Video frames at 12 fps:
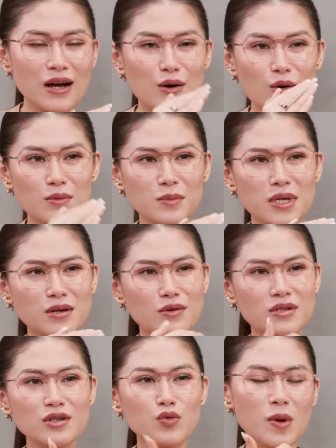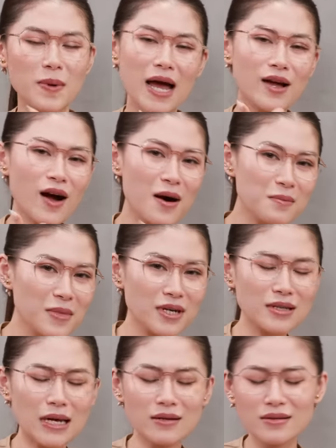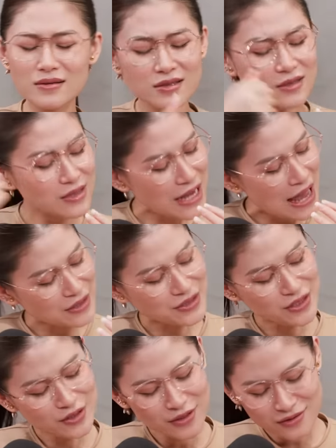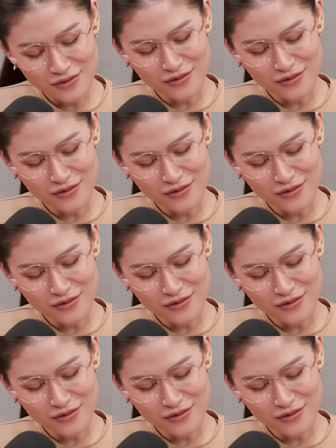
uh, mình cứ reply comment, là cứ càng sẽ có.